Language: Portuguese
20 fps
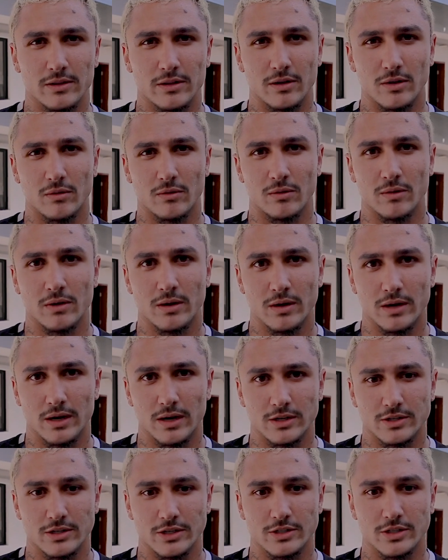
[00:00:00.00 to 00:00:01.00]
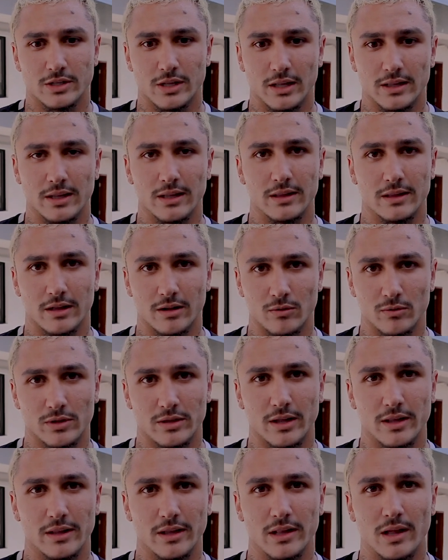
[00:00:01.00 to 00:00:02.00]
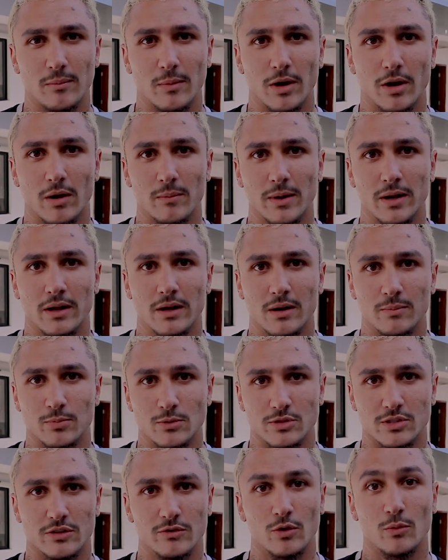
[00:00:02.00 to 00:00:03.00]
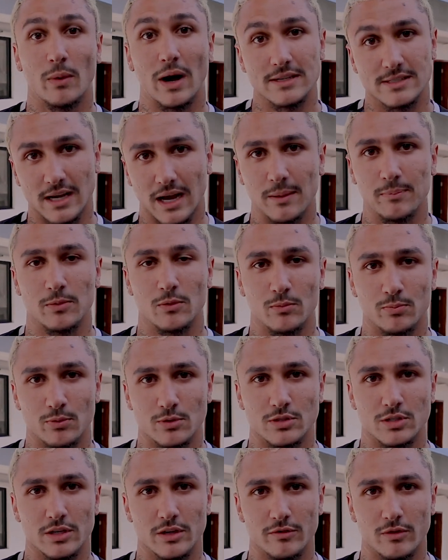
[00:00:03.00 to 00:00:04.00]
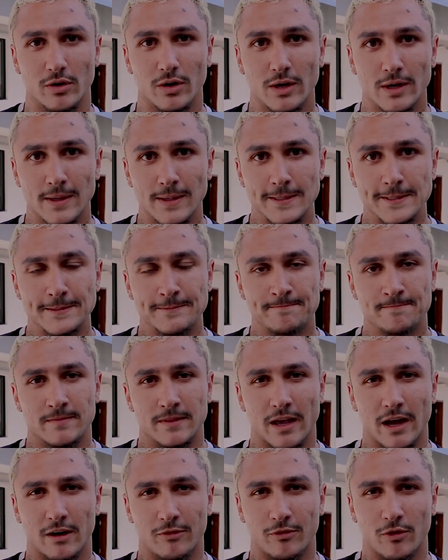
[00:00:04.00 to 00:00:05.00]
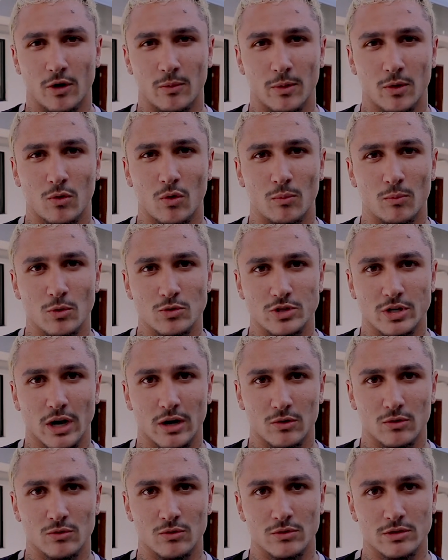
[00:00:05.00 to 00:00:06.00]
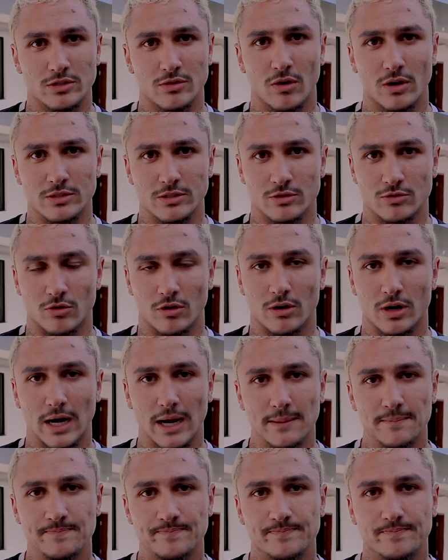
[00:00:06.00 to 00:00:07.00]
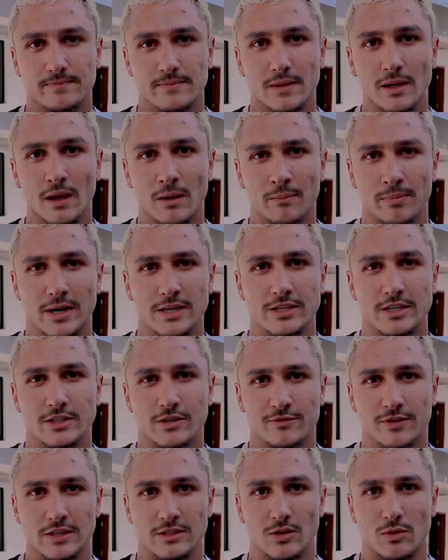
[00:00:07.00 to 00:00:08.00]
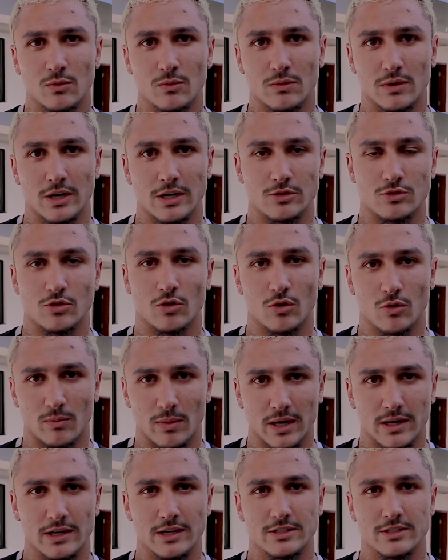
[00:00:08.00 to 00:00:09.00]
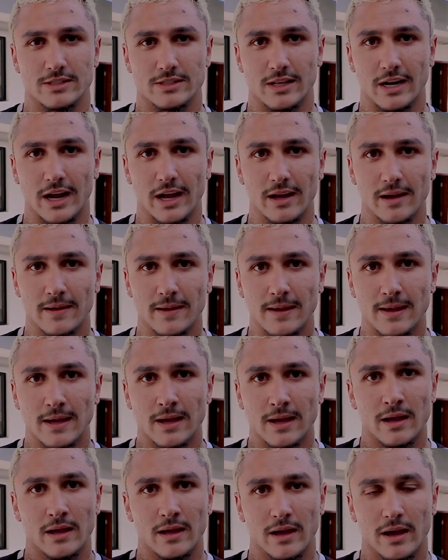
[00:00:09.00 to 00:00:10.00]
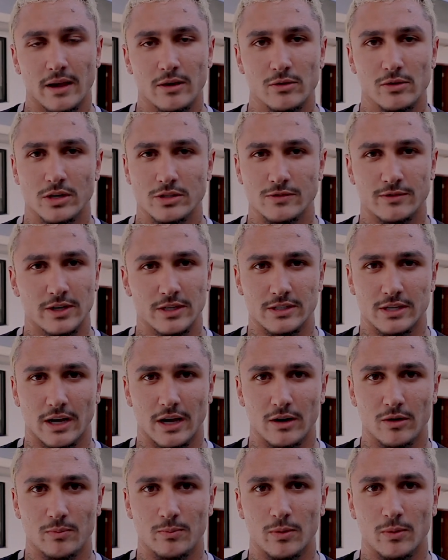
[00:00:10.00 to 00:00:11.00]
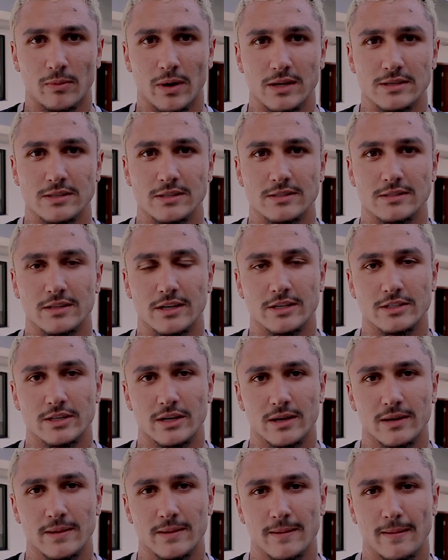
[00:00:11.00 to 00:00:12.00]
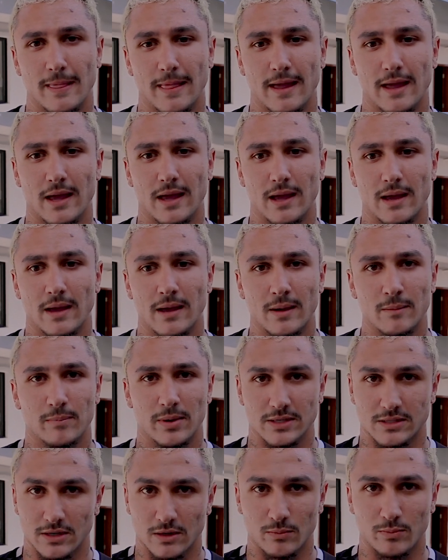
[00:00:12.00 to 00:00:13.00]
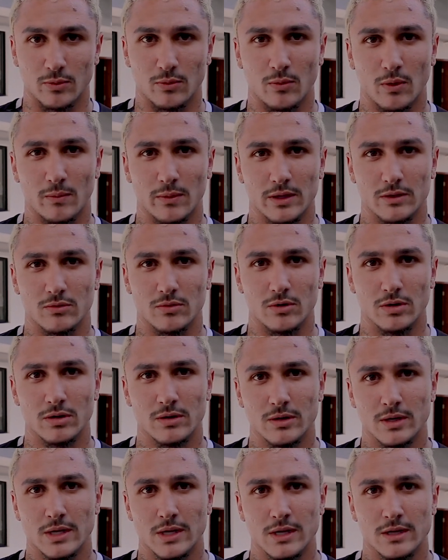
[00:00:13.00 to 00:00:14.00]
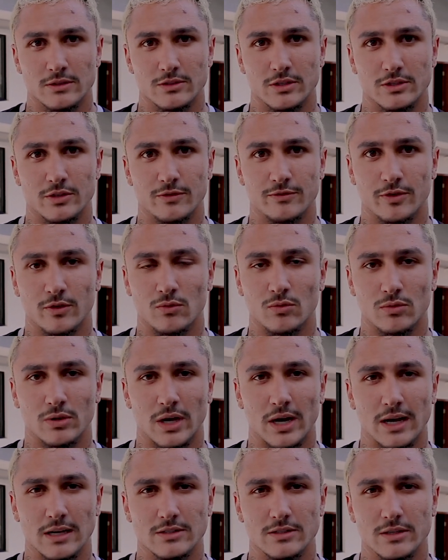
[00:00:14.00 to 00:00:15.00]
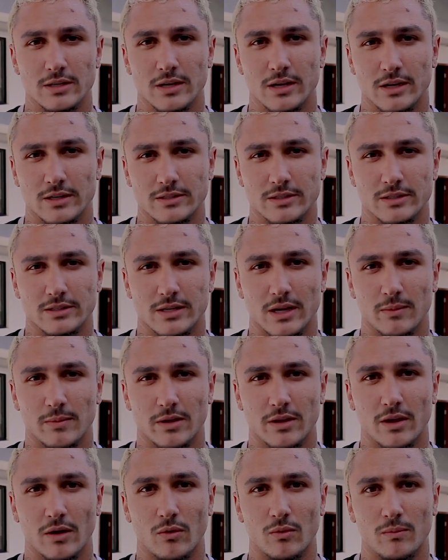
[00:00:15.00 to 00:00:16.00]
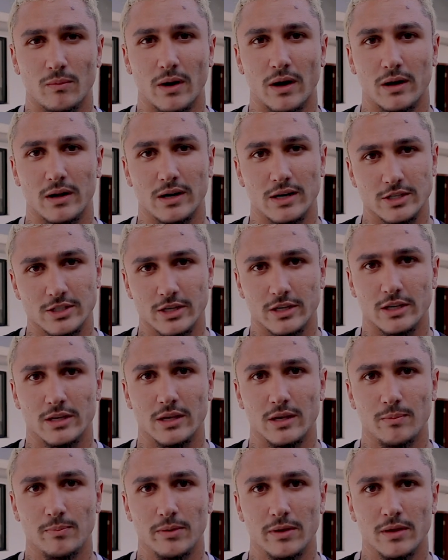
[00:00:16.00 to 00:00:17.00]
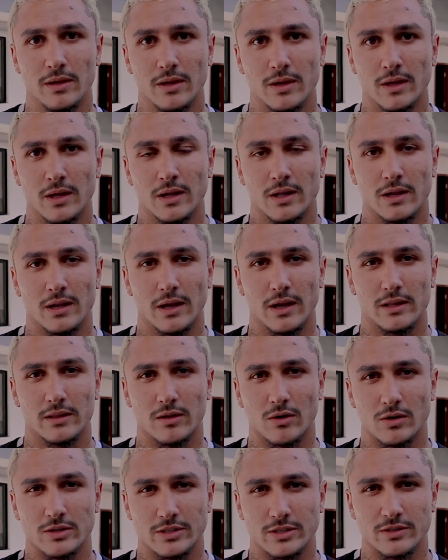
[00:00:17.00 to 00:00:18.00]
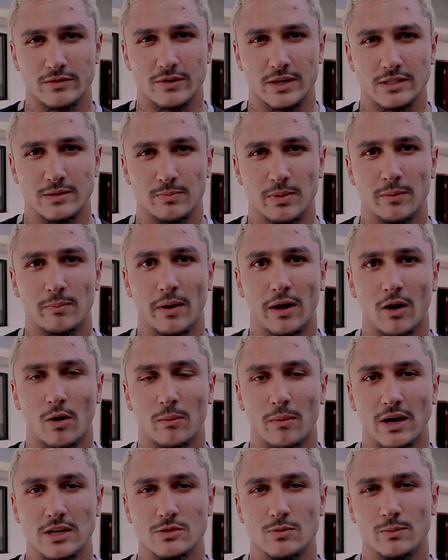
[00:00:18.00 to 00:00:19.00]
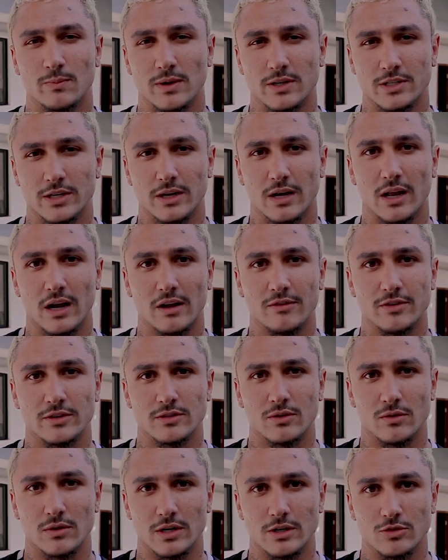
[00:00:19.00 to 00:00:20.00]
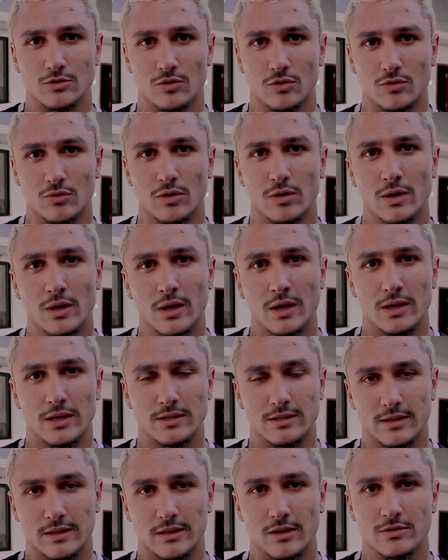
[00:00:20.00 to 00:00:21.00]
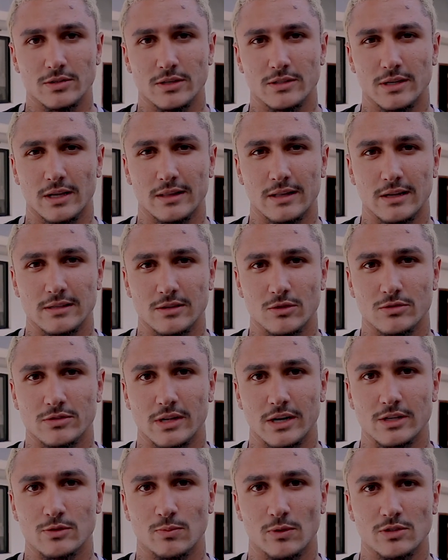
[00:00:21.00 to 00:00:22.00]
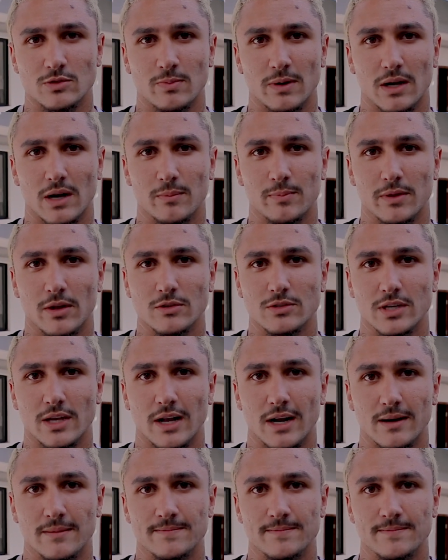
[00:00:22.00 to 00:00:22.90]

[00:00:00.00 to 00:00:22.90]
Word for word: então a gente está tentando entender da melhor maneira possível, o mais rápido possível, né, a forma como o Thiago Nunes gosta de jogar para a gente fazer um grande jogo, uma grande estreia. Né? E o adversário, por mais que esteja é, passando por um momento de dificuldade, a gente sabe que é uma grande equipe, né? então a gente vai se preparar ao máximo para chegar lá e fazer um grande jogo e, se Deus quiser, trazer os três pontos para a capital do Ceará.